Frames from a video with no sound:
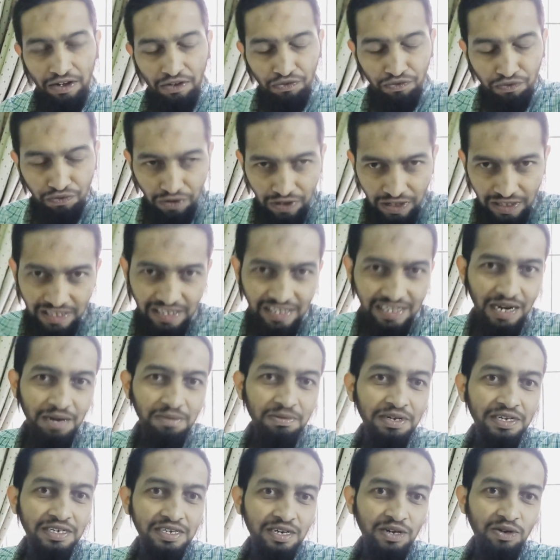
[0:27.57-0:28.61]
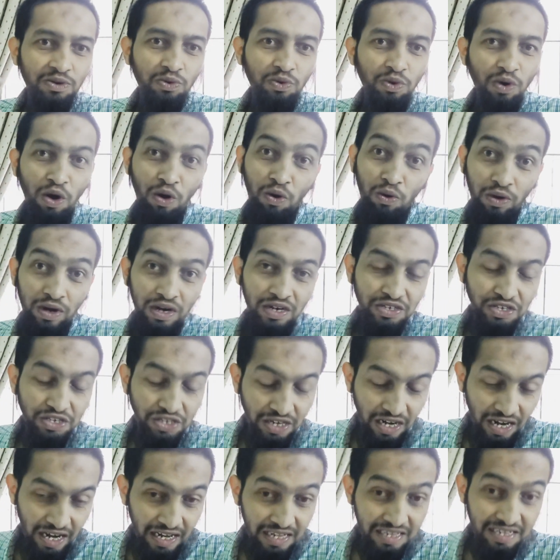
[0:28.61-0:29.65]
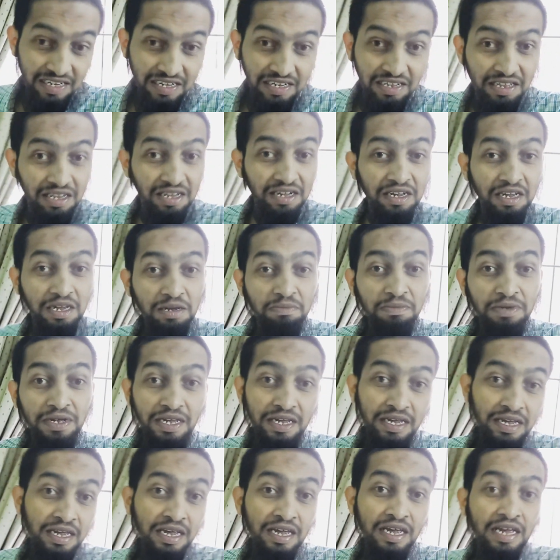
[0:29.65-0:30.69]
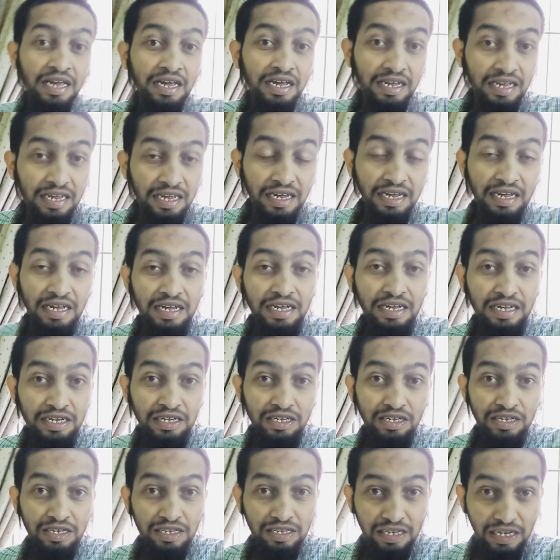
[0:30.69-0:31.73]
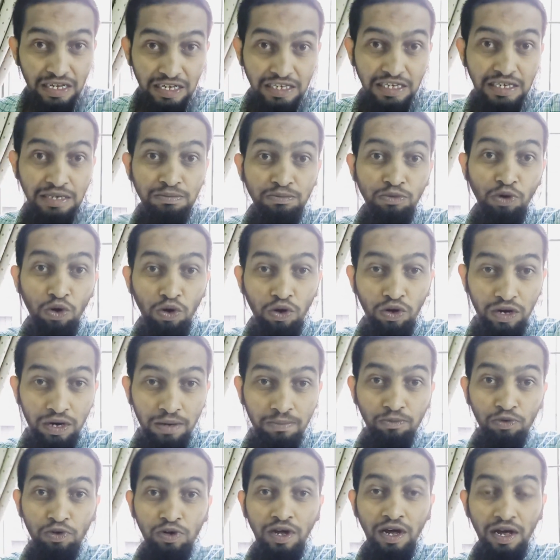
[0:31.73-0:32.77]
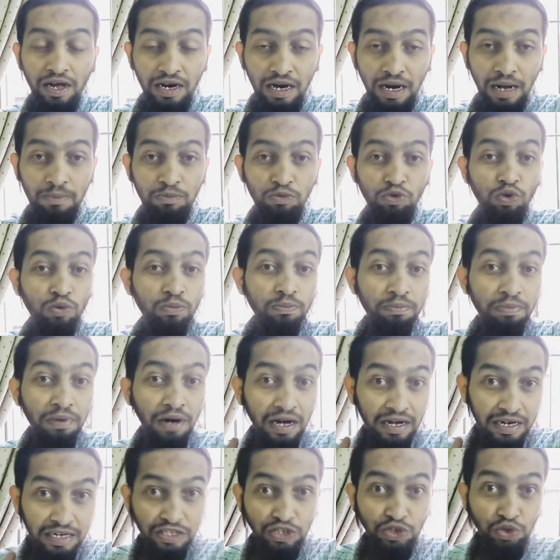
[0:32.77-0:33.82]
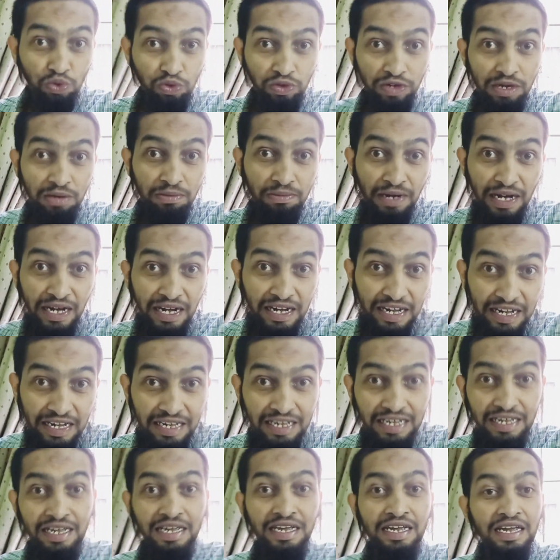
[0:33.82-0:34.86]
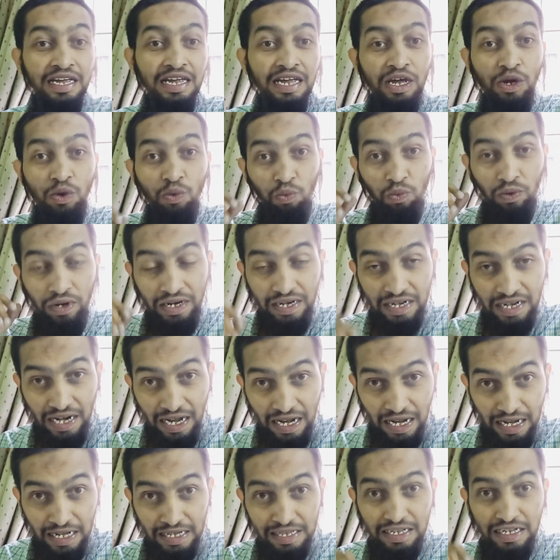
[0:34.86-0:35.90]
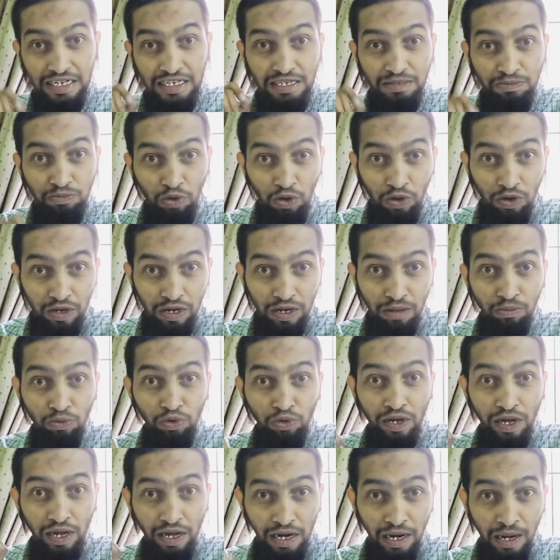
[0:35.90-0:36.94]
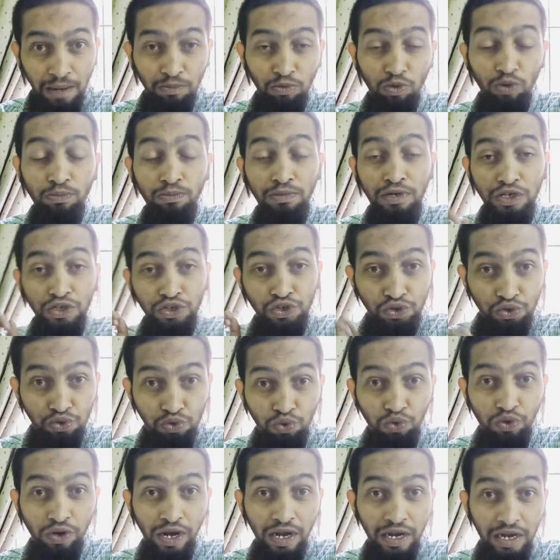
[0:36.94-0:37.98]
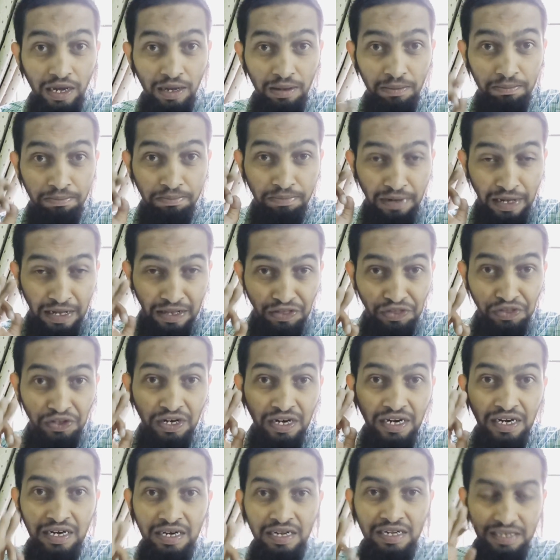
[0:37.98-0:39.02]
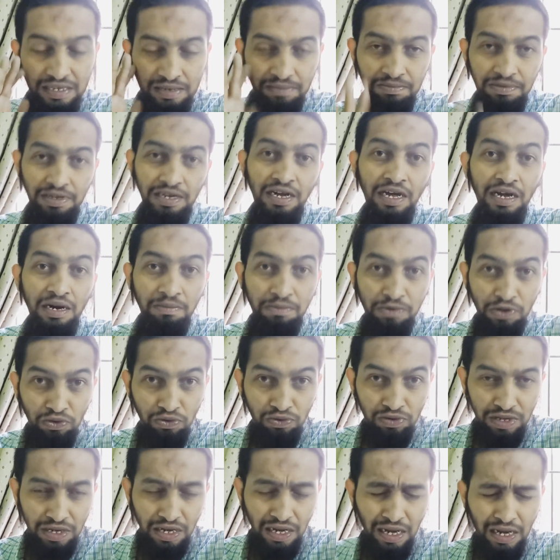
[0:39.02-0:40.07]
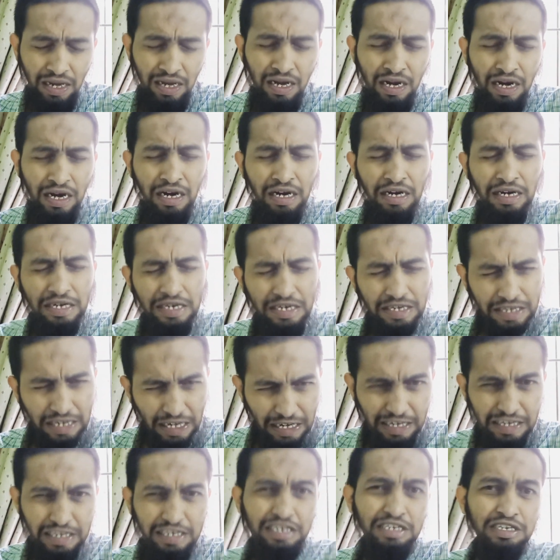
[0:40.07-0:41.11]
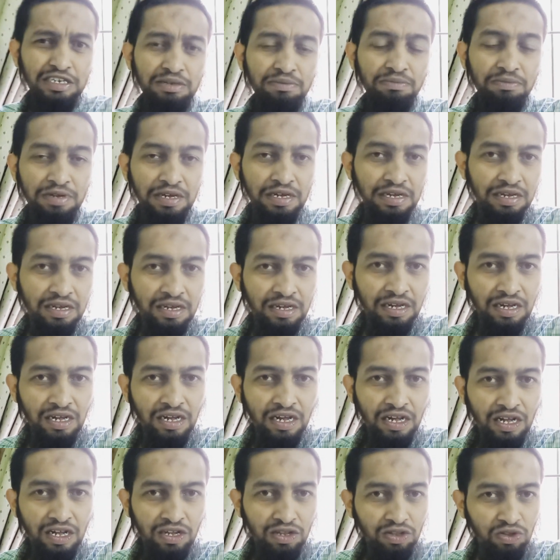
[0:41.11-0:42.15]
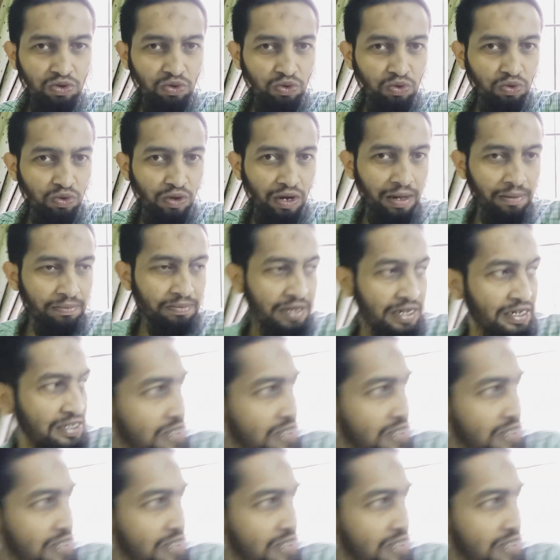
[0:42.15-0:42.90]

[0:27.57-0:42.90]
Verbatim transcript: फर्स्ट टाइम ऐसा हुआ होगा शायद ज़िंदगी में कि दस मुहर्रमुल हराम को बारिश हो रही भाई वरना दस मुहर्रमुल हराम को मशहूर है कि बेहतरीन किस्म की गर्मी होती है टाइट किस्म की तो आप देख